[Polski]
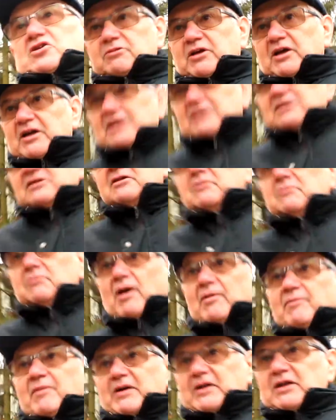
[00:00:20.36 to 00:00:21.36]
teraz
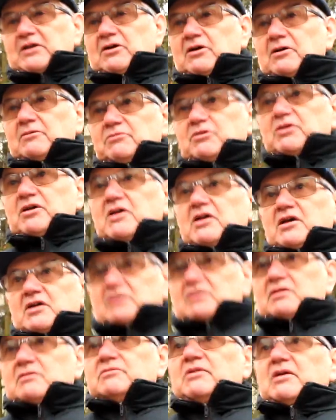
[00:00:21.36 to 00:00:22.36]
tym emerytom...
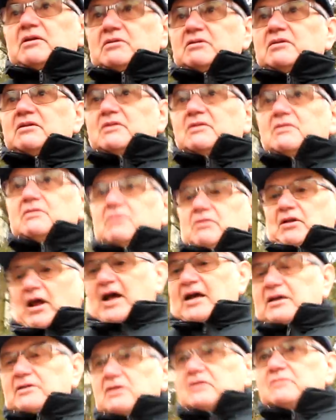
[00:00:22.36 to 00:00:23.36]
To jest przekupstwo?
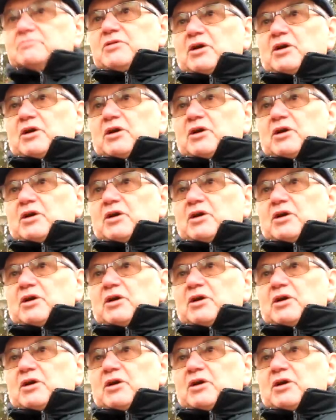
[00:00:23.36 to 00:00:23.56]
Tak, to jest